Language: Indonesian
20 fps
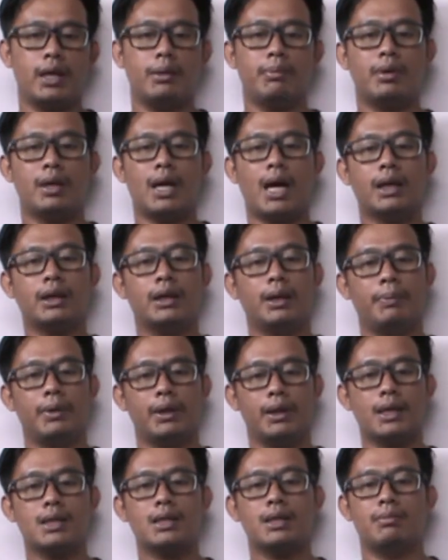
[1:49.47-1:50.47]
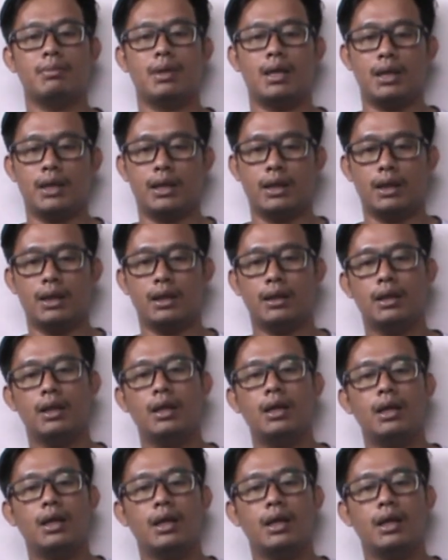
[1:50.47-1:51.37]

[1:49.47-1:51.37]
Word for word: dan beraktivitas kembali.